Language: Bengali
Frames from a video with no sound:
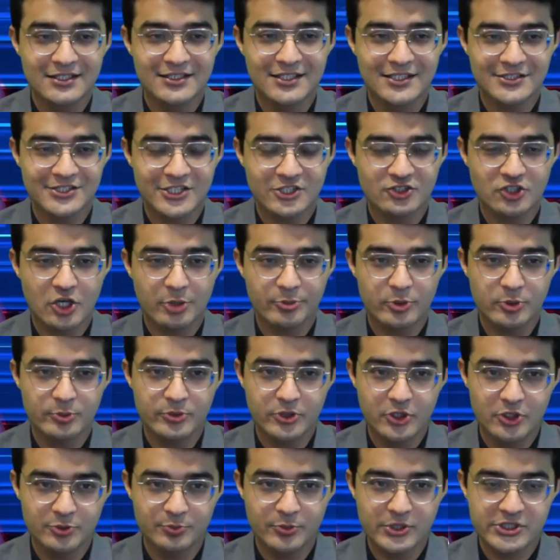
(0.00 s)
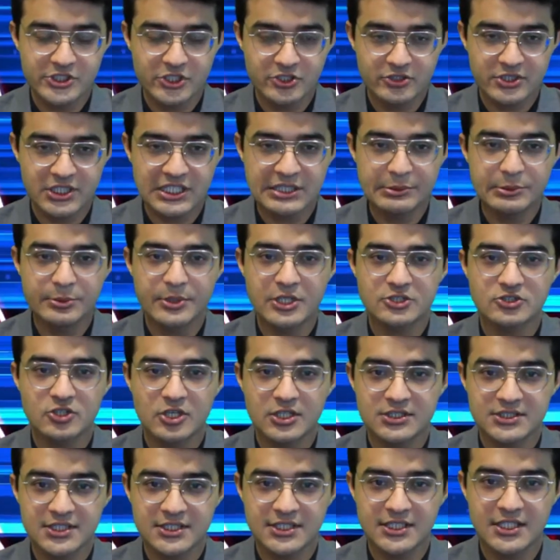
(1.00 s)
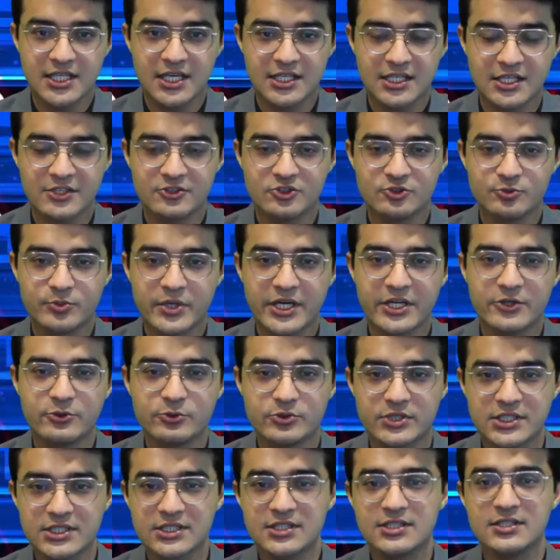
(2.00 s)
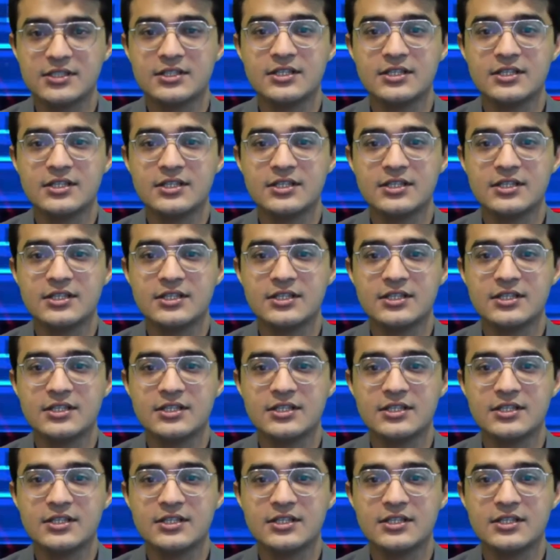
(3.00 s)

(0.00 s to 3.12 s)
দেশের সর্ববৃহৎ বেসরকারি বিমান সংস্থাটি ঢাকা দুবাই রুটে